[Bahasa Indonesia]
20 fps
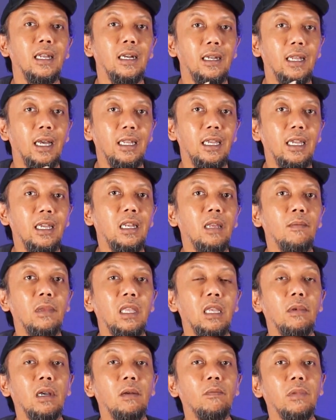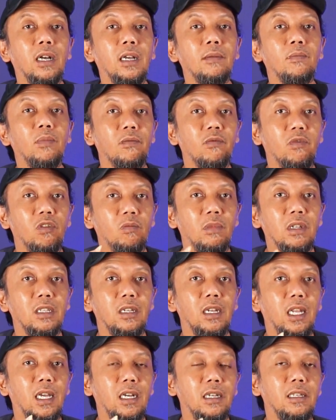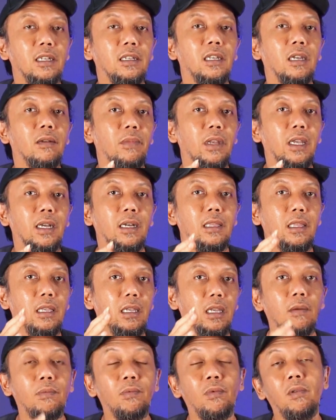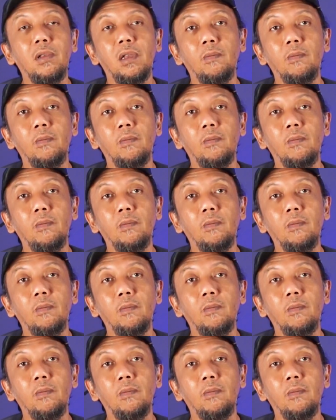dan ini menyebabkan performance reduction sampai ke 30